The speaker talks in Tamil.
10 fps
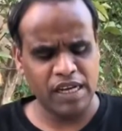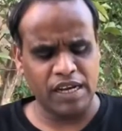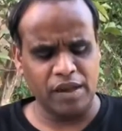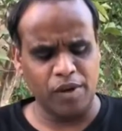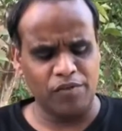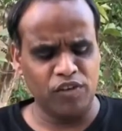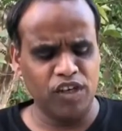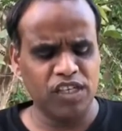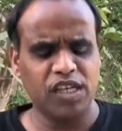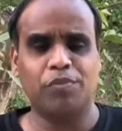நம்மளை
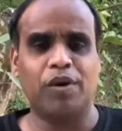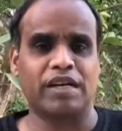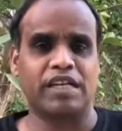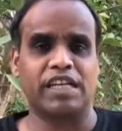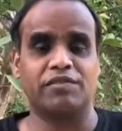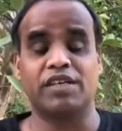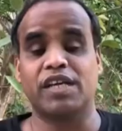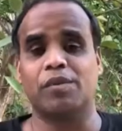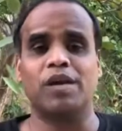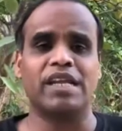விழுங்க பார்க்கிறவன்
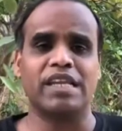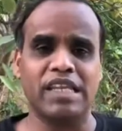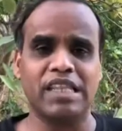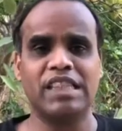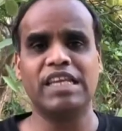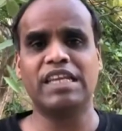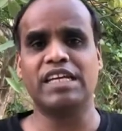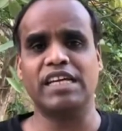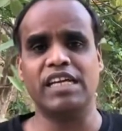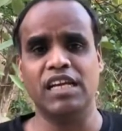நம்மளை
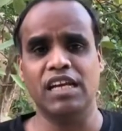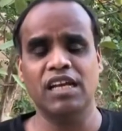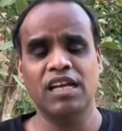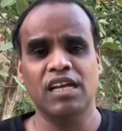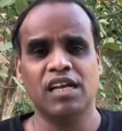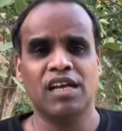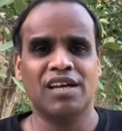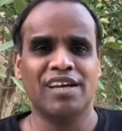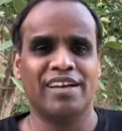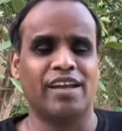நிந்திக்கையில்
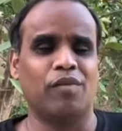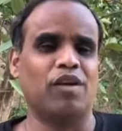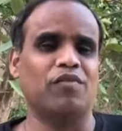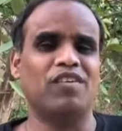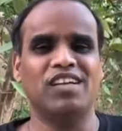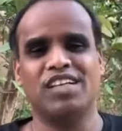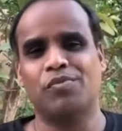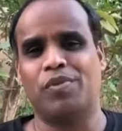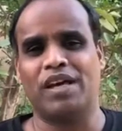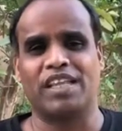நம்மளை விழுங்க
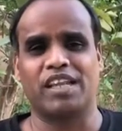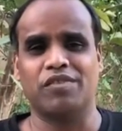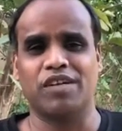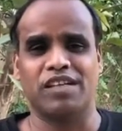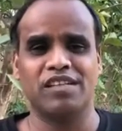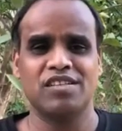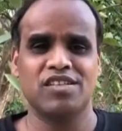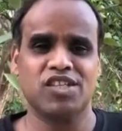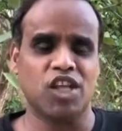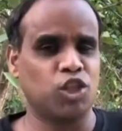பார்க்கிறவன்
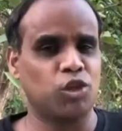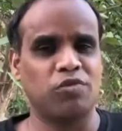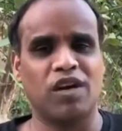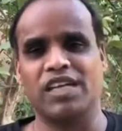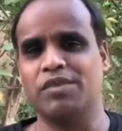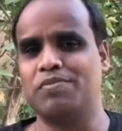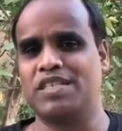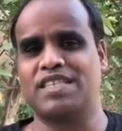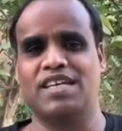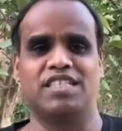சத்ருவாகிய
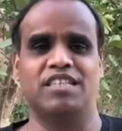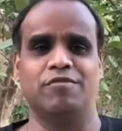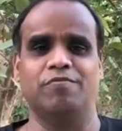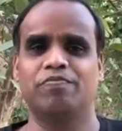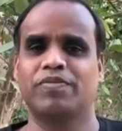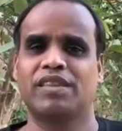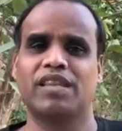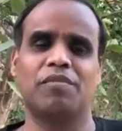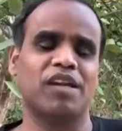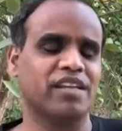பிசாசு
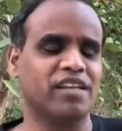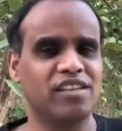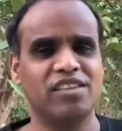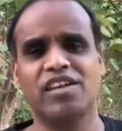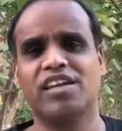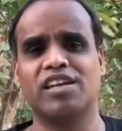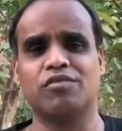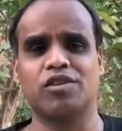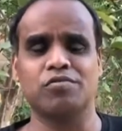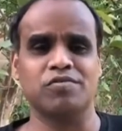நம்மளை
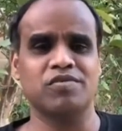நிந்திக்கிறவனும்